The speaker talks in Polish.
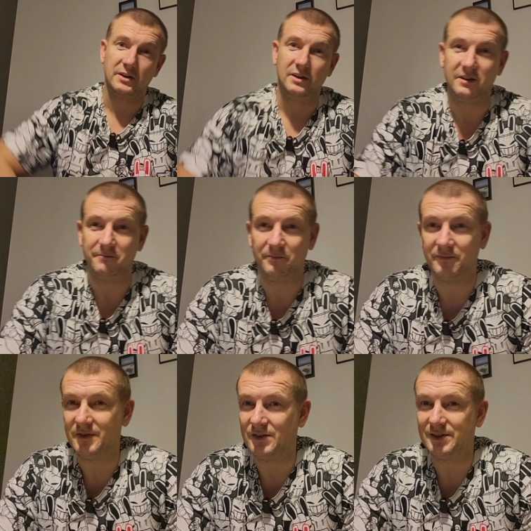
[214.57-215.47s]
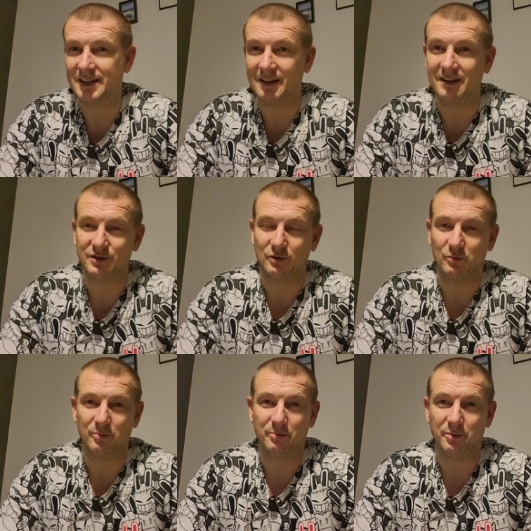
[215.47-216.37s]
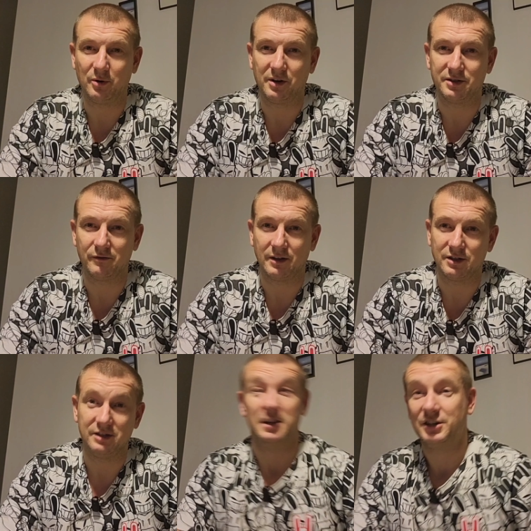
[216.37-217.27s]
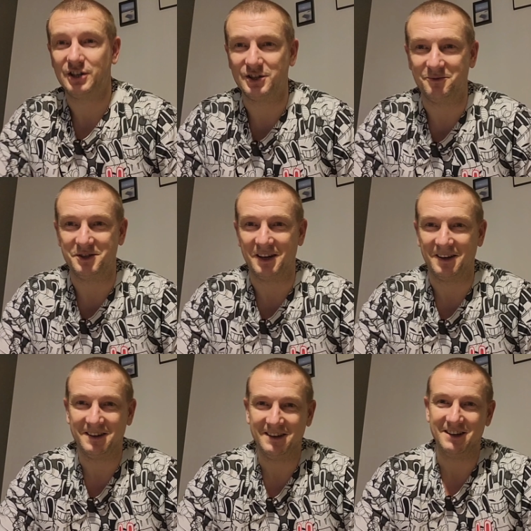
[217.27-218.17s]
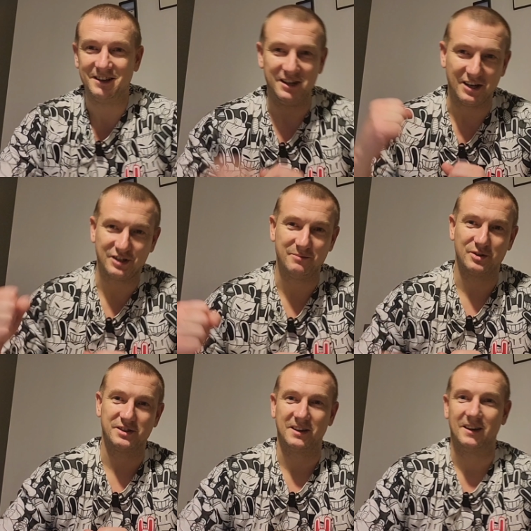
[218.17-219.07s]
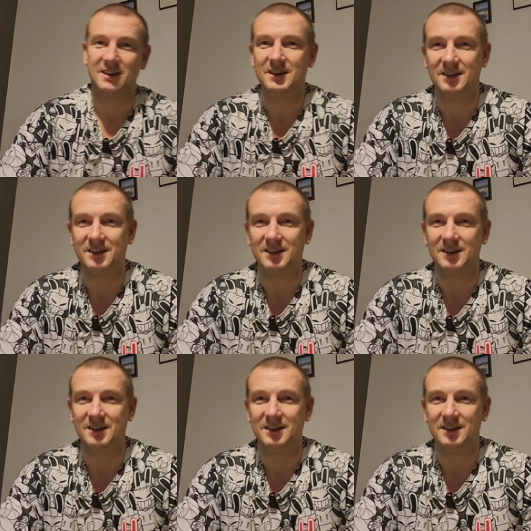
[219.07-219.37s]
i zaczął progresować jeszcze szybciej, jeszcze mocniej.